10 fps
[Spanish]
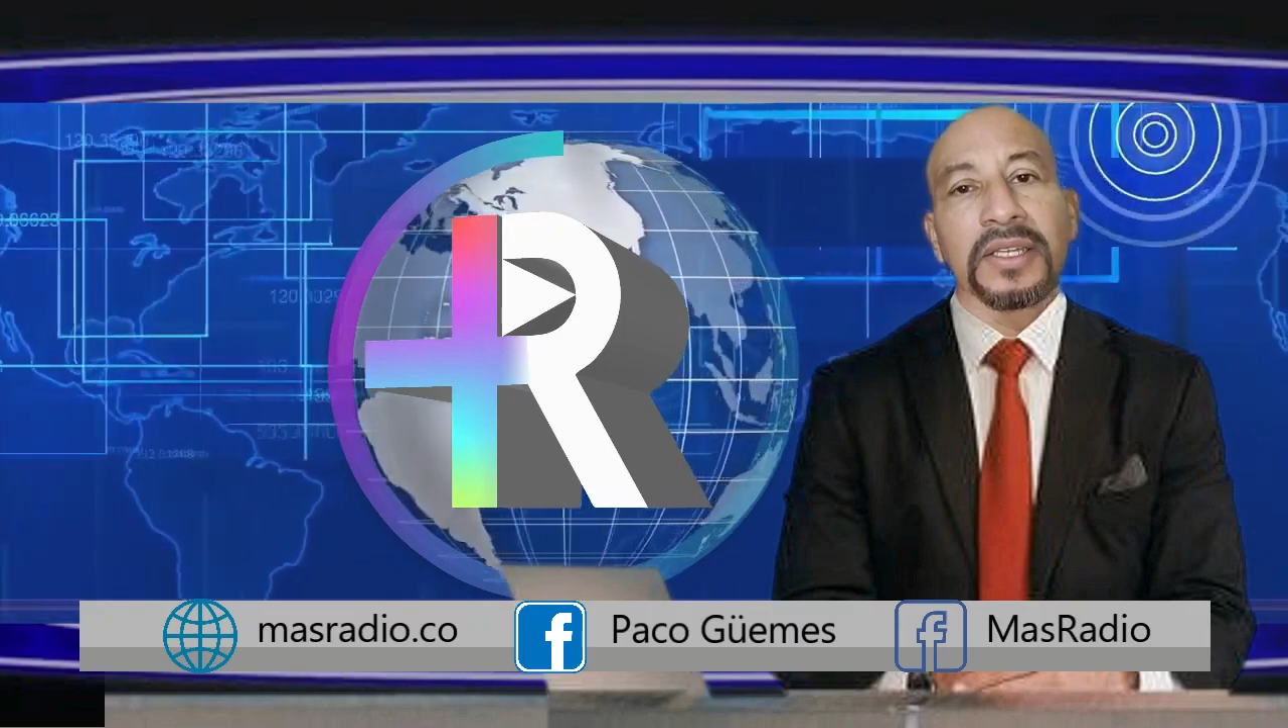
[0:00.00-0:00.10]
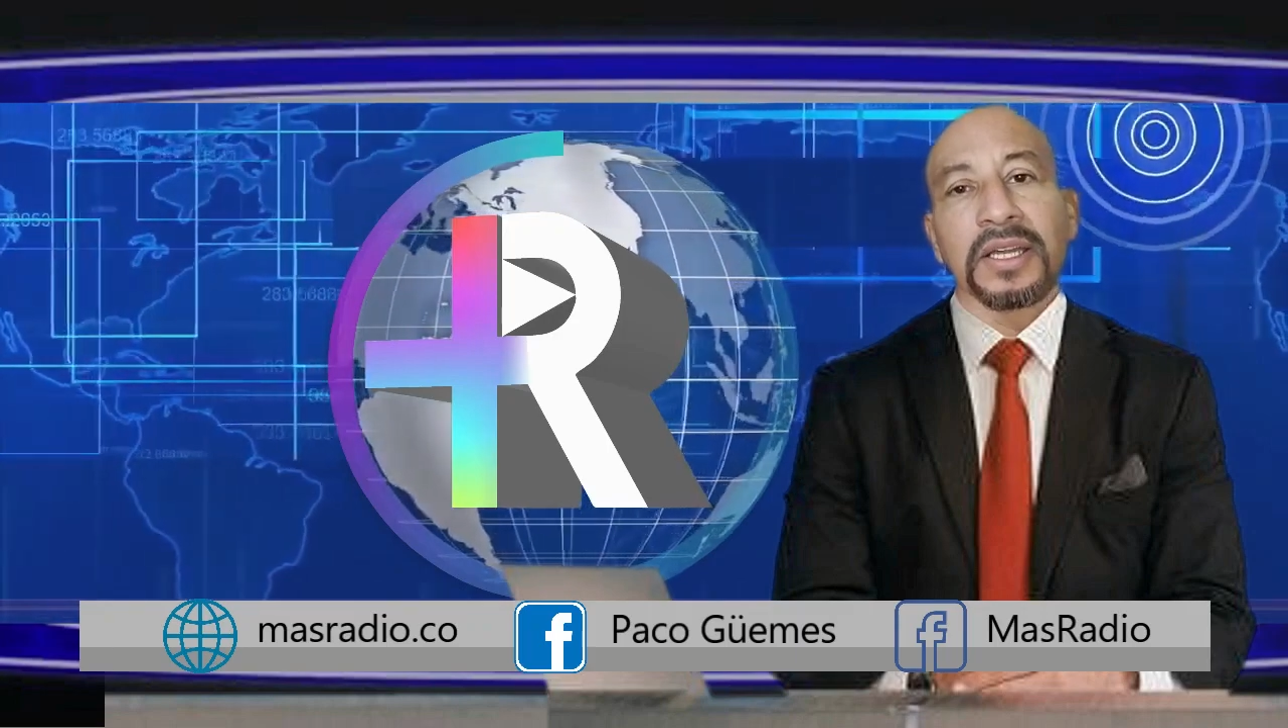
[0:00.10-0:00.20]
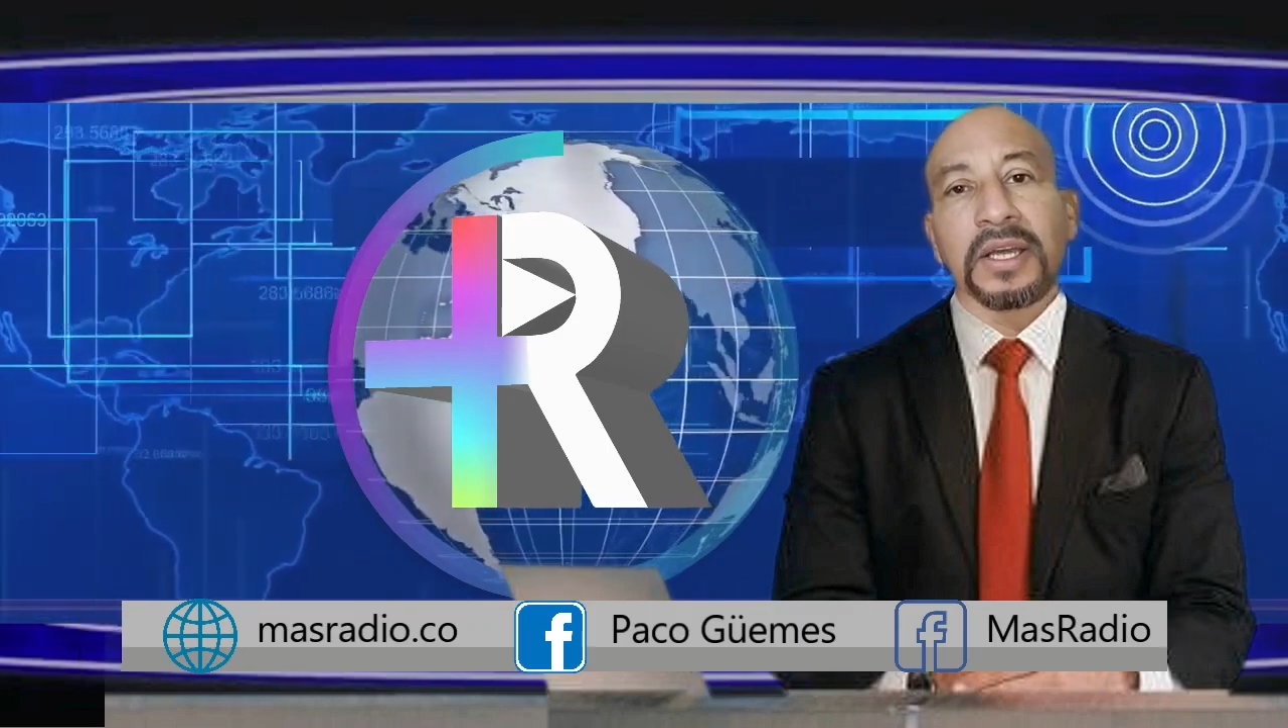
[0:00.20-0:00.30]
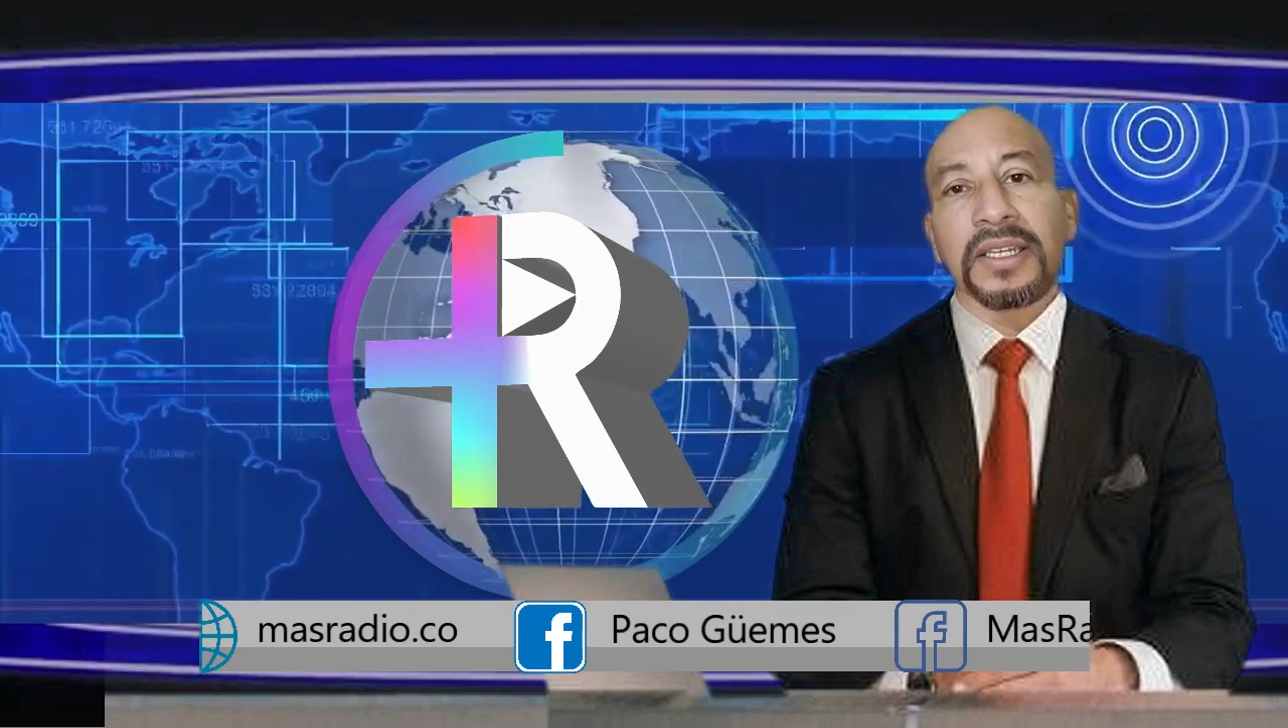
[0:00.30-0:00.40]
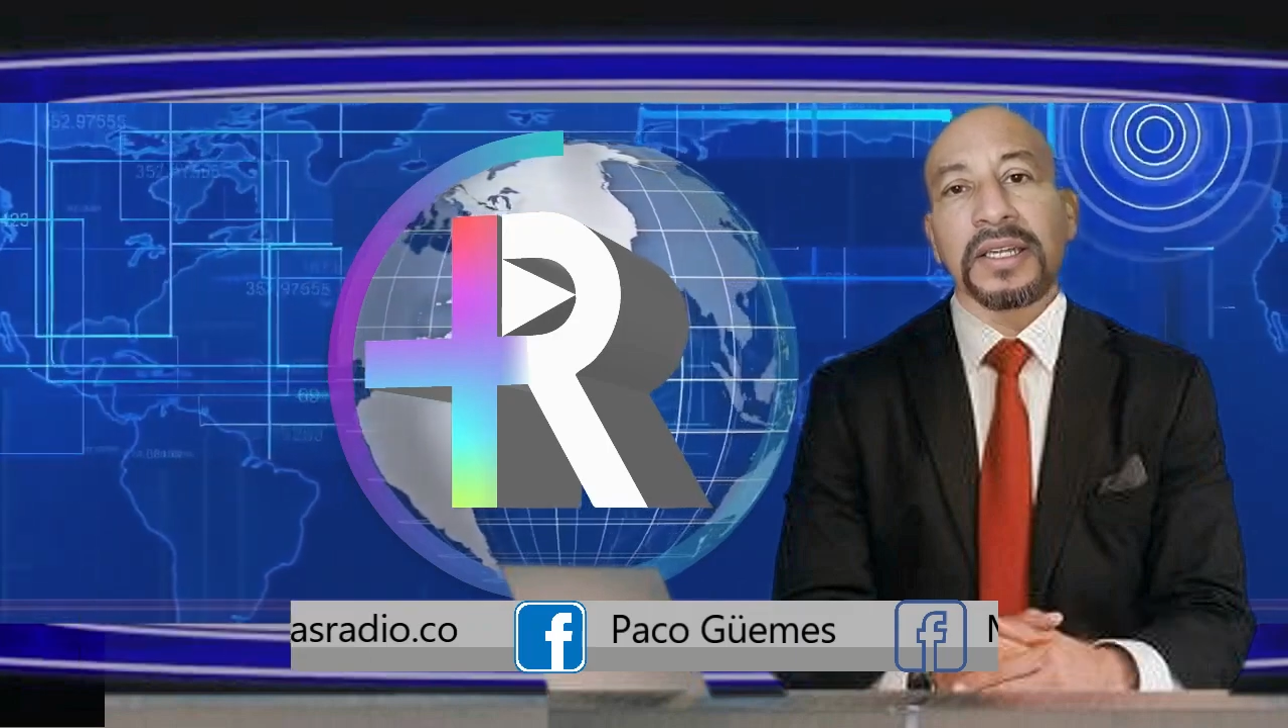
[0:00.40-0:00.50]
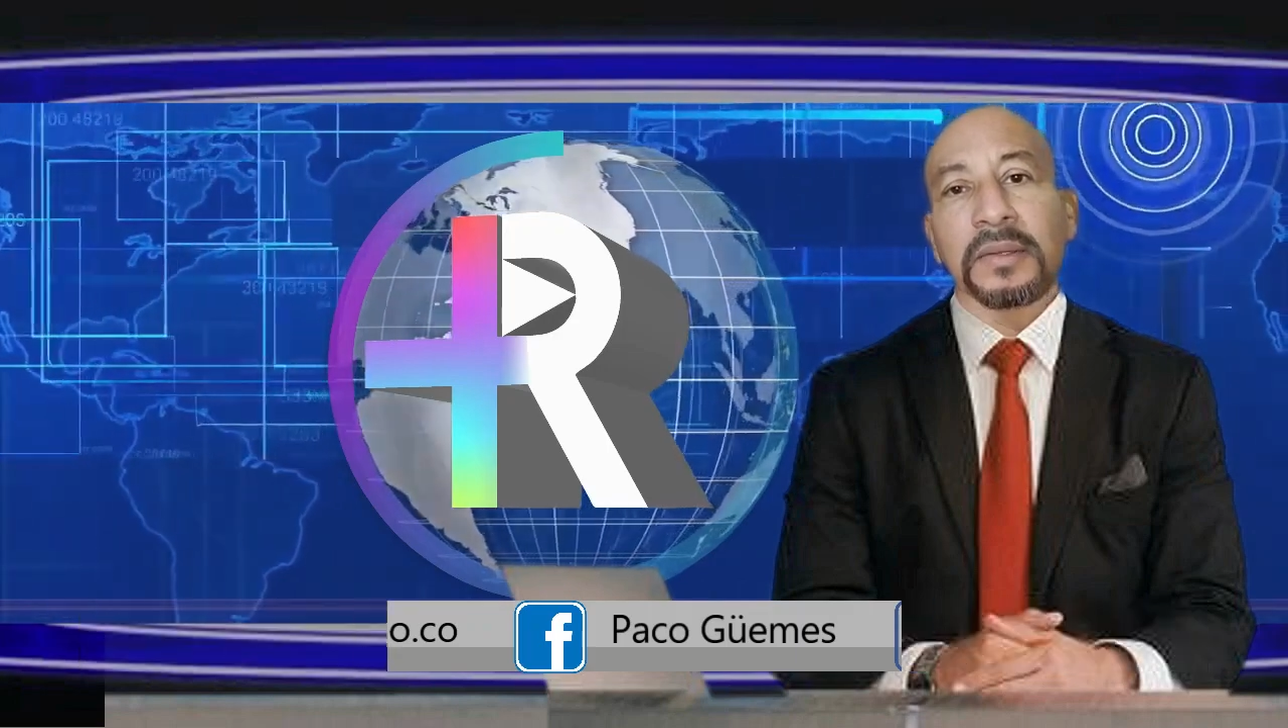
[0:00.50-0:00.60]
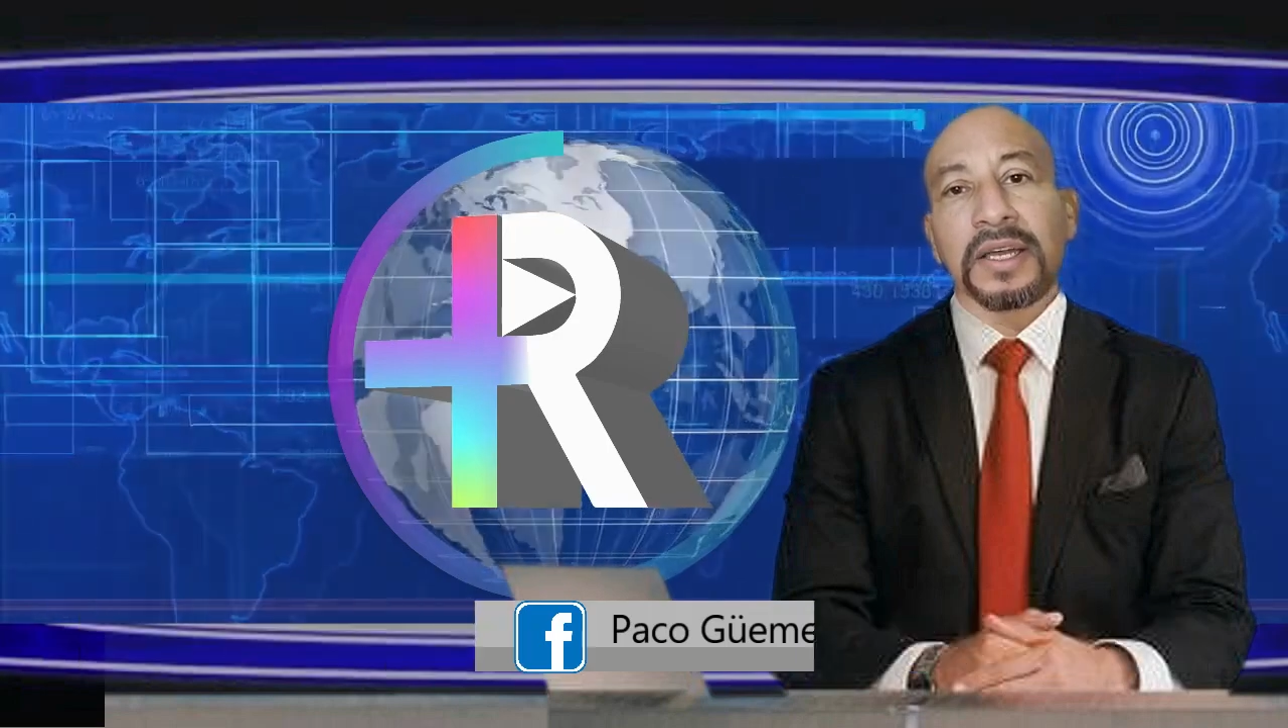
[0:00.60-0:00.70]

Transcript: siguiente